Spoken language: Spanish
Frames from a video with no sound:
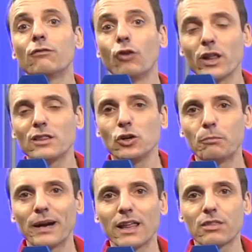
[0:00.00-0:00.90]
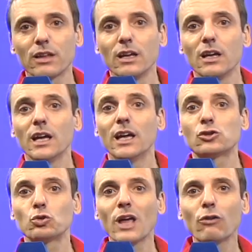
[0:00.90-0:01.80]
Florentino Pérez
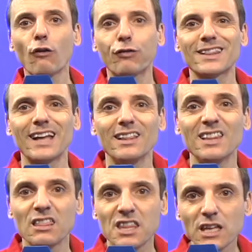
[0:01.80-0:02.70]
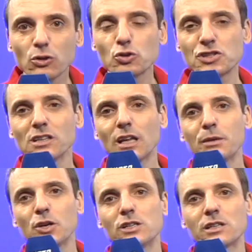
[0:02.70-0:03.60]
estudiar una oferta de 180
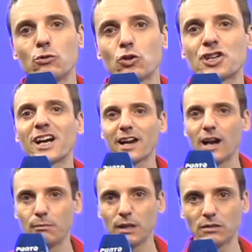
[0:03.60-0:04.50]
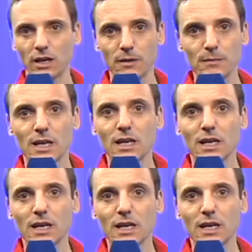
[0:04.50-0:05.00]
millones de euros si realmente